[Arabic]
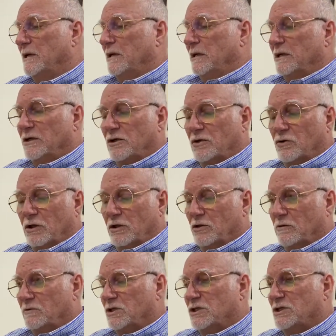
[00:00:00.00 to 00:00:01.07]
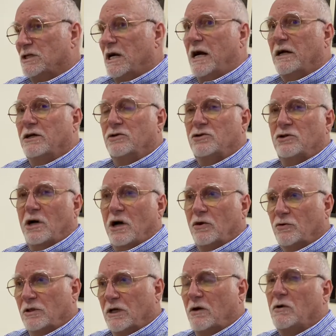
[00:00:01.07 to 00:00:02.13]
يكون عندهم شجاعه يجوا
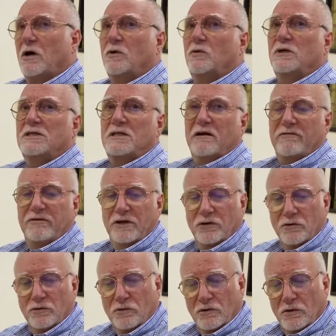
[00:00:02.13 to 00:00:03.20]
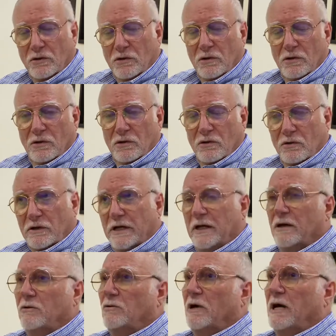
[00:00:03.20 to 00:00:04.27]
ياخذوا الدوره ويستفيدوا
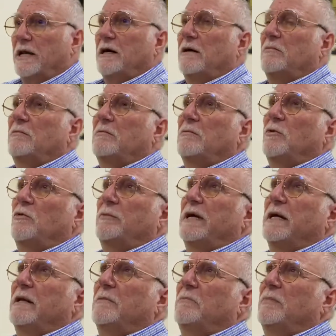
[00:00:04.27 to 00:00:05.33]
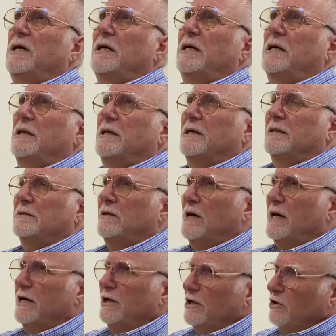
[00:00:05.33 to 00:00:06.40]
اوكي وانا ممكن
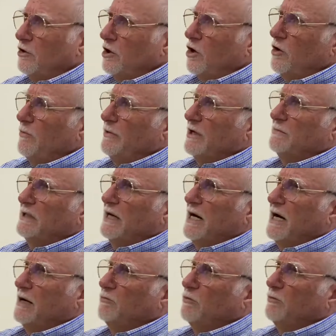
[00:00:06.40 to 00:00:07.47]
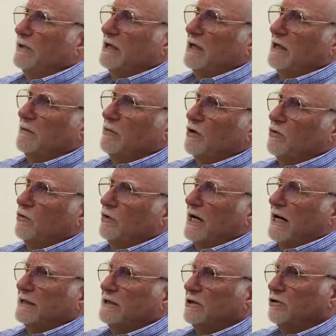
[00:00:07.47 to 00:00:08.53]
باعطائي لهم الامتحان ممكن انا بكون
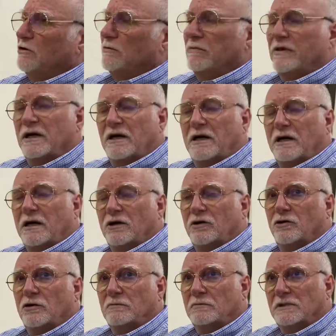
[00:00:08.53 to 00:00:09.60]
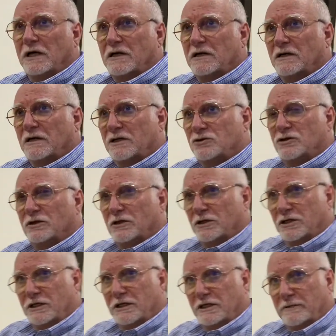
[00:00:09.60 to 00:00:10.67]
اعطيتهم ثقه انهم در... نج...
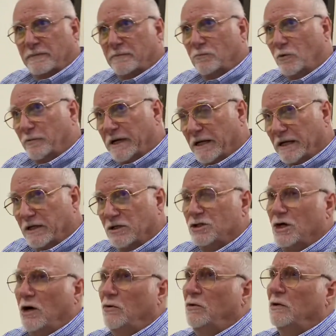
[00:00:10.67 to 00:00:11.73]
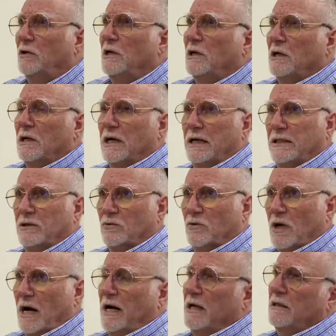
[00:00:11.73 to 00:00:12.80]
ن... ممكن ينجحوا هذه
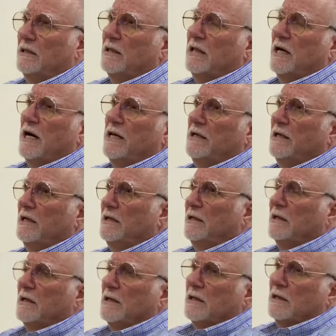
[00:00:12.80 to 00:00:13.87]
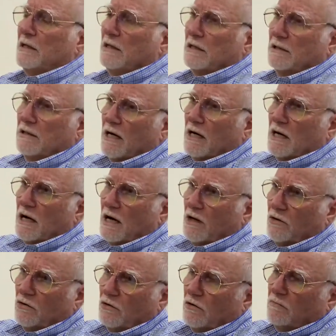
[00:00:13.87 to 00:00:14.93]
واحد ثانيا الاداره
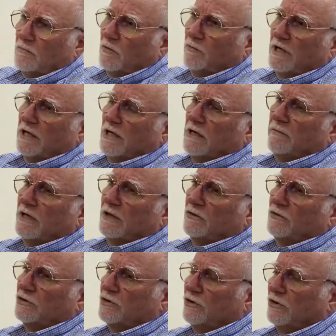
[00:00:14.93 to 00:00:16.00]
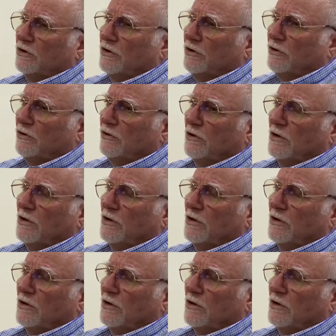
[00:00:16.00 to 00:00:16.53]
حقهم ممكن كمان تشعر انه